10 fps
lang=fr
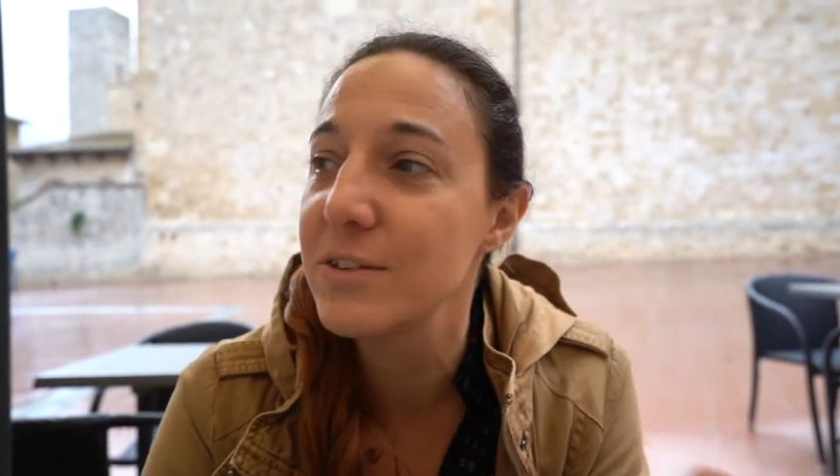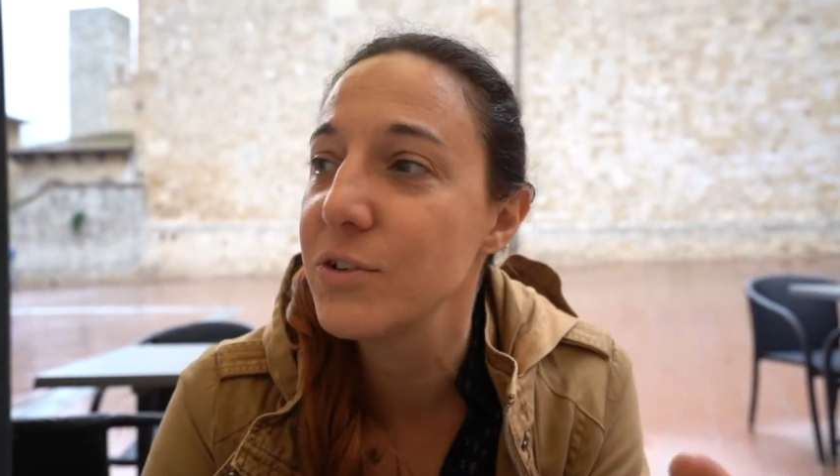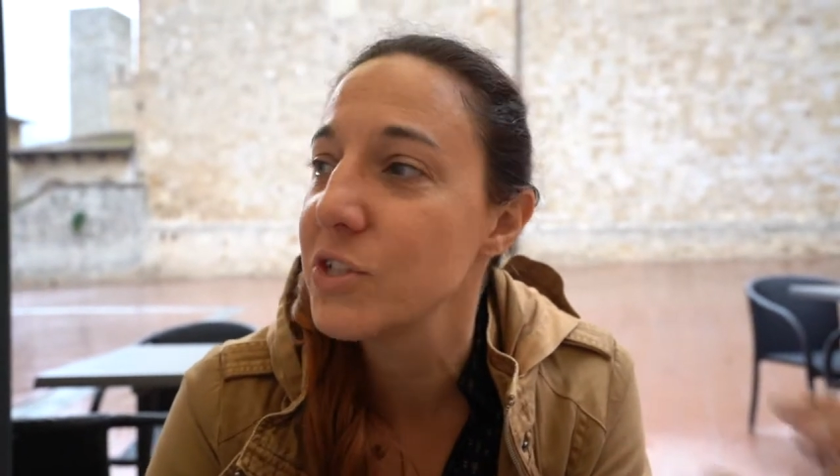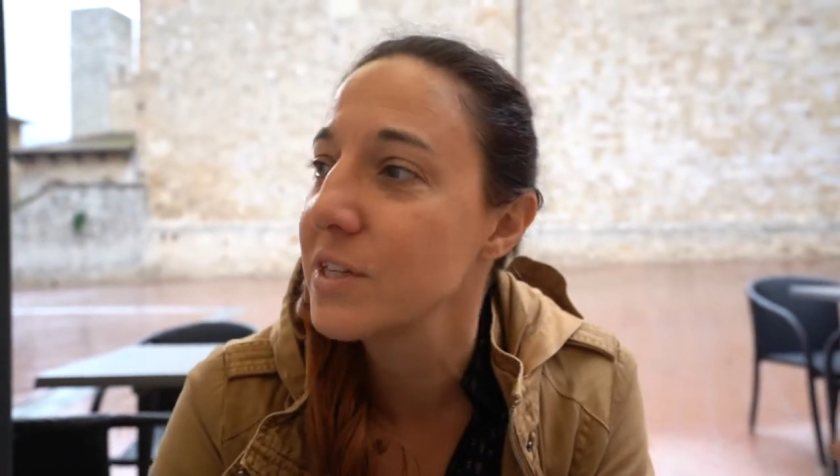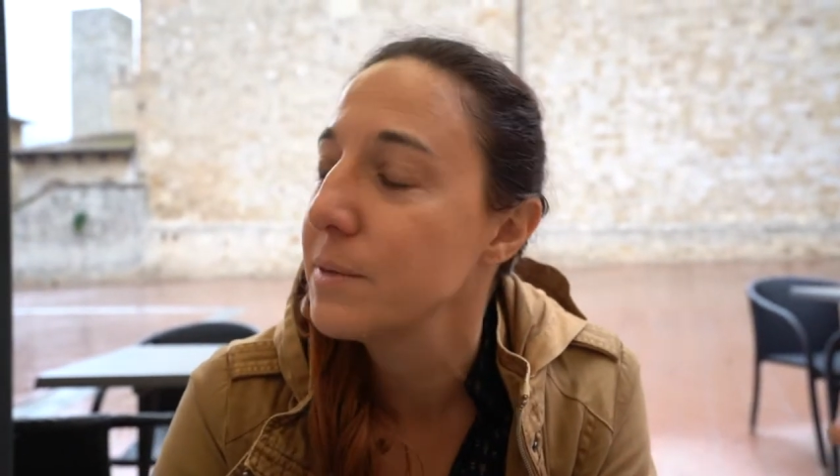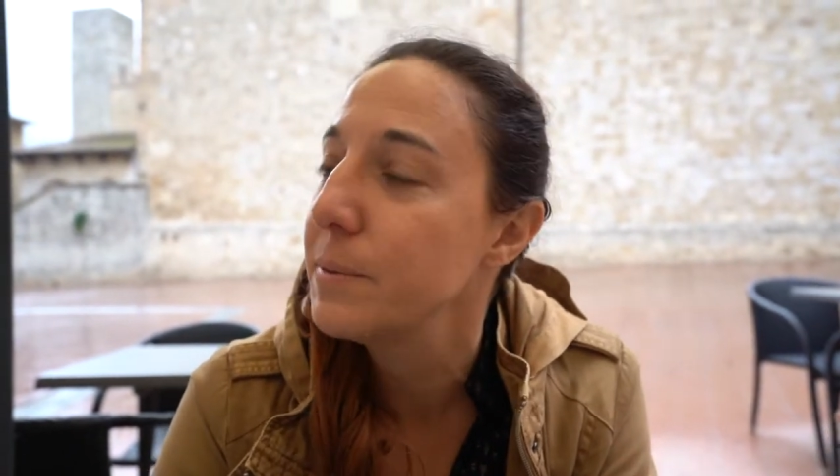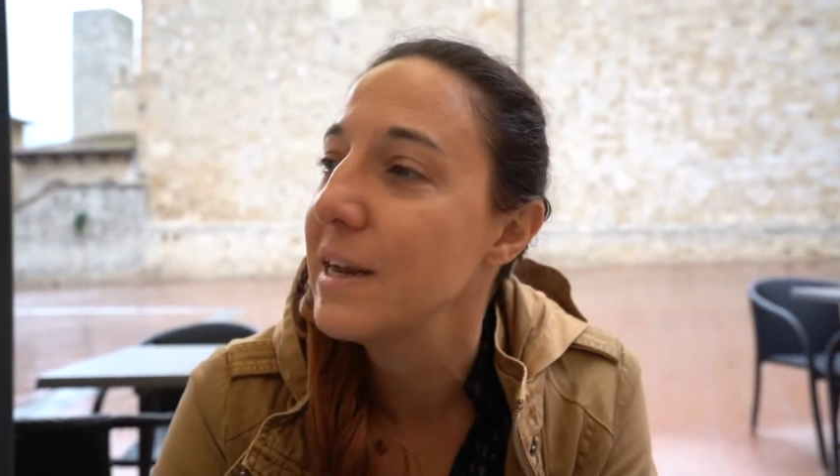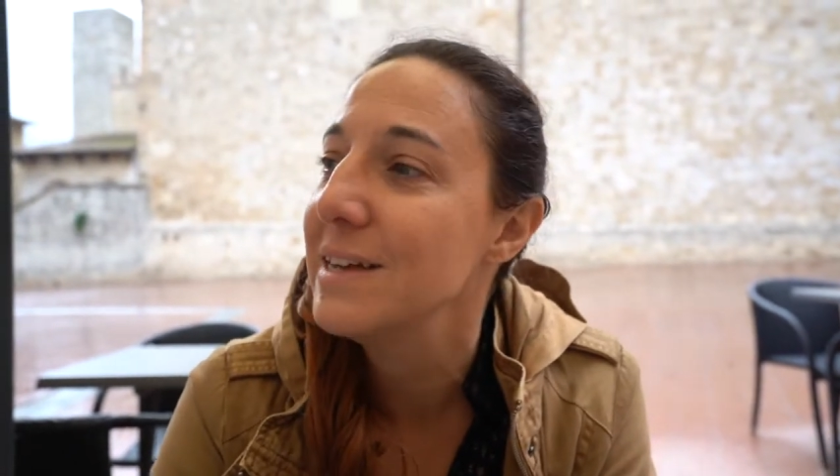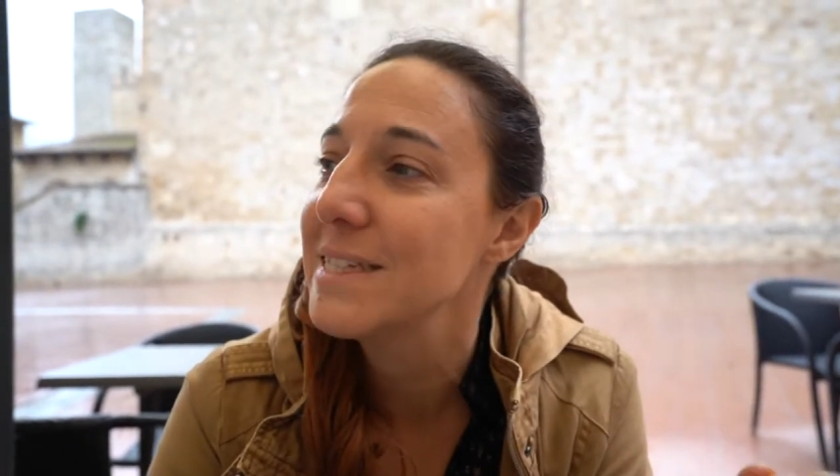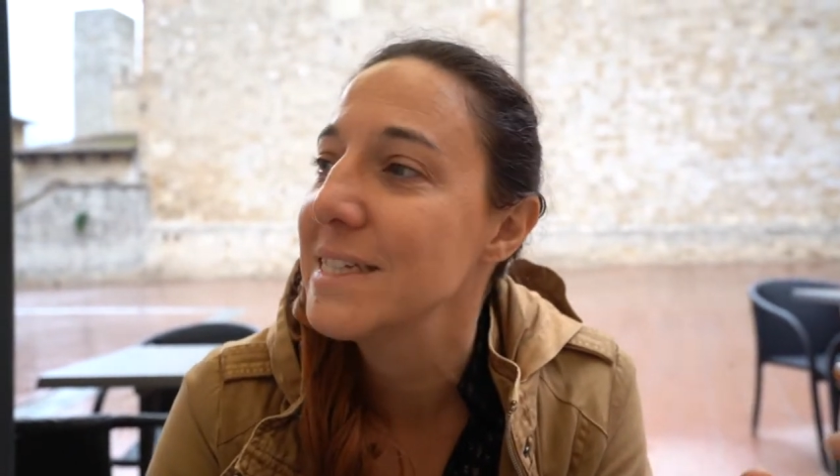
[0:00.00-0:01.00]
Ce que j'entends par
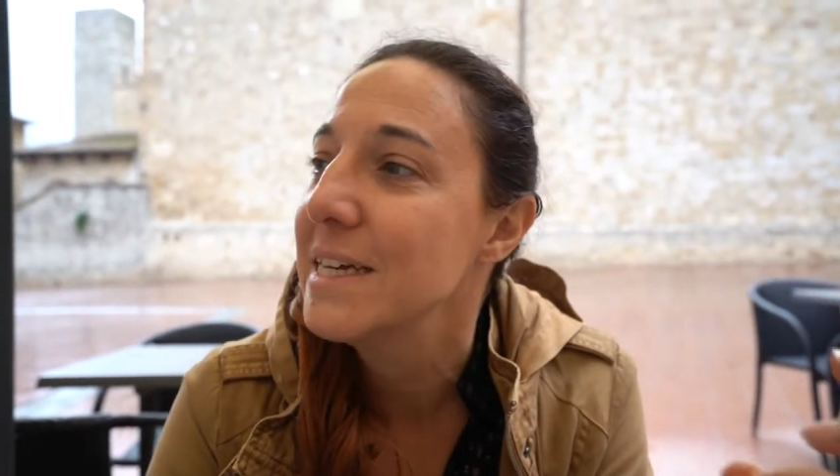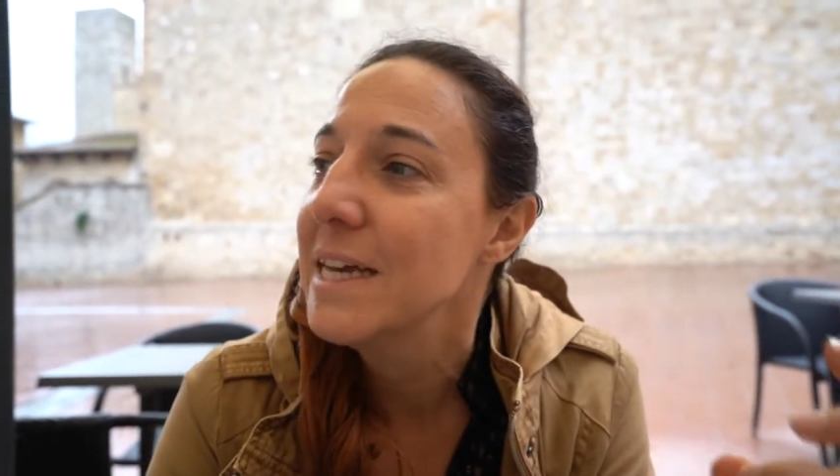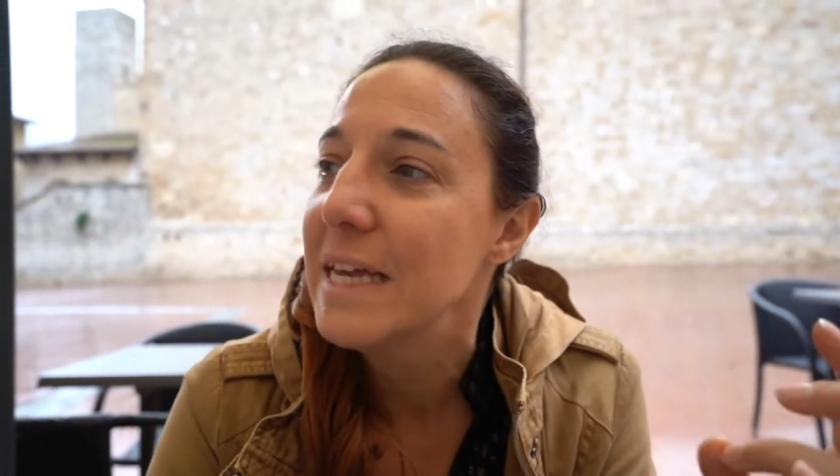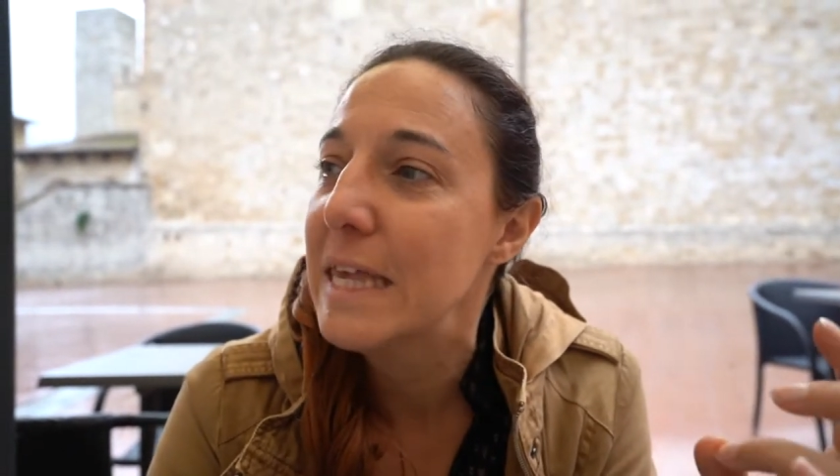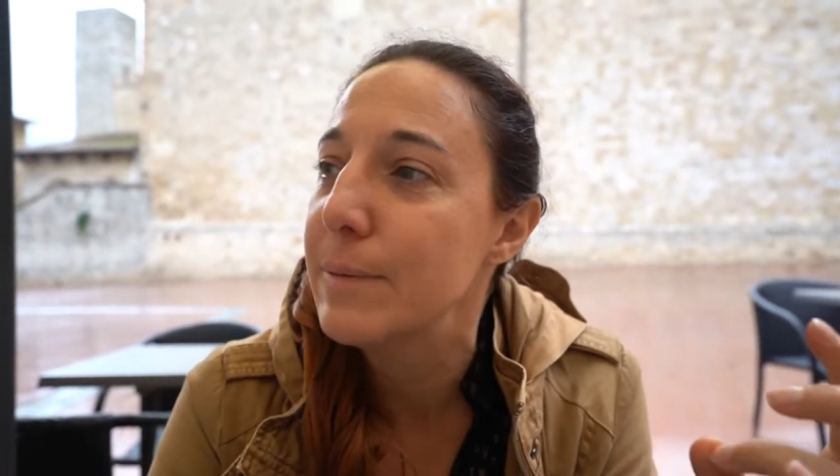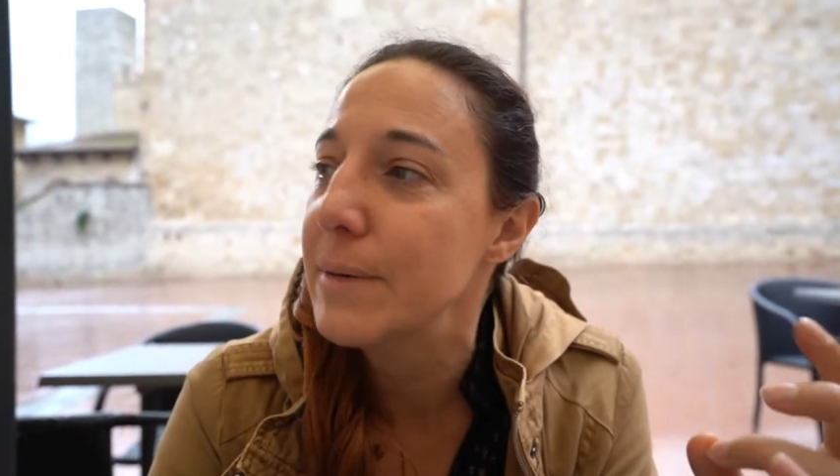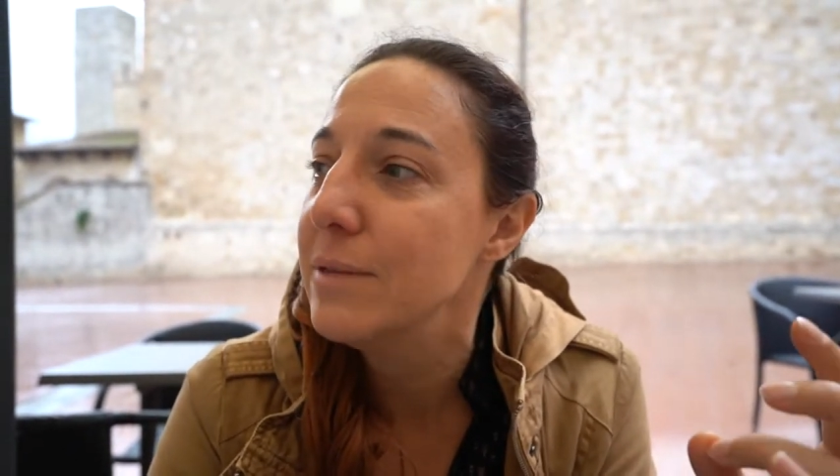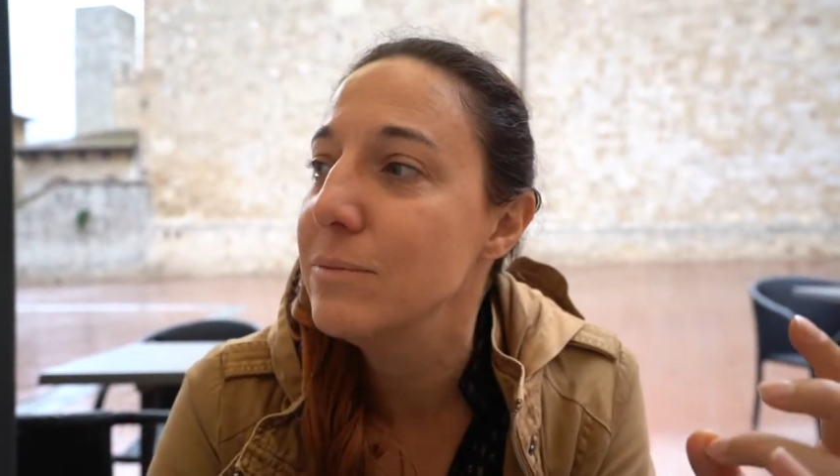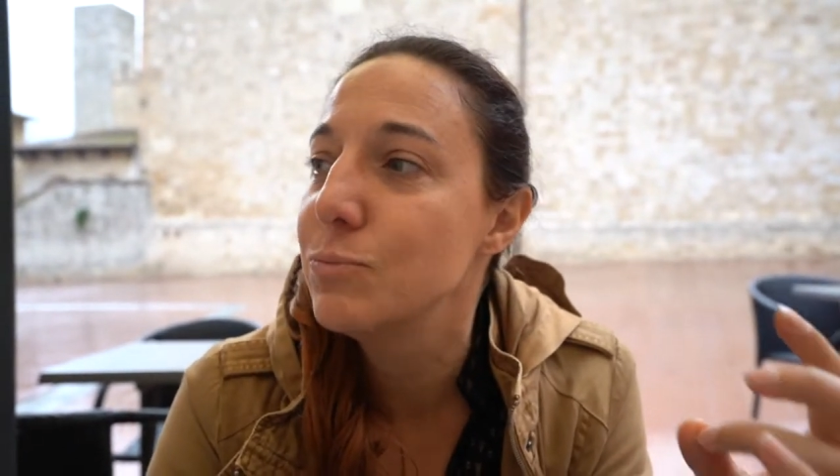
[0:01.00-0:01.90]
là, c'est il n'y a pas une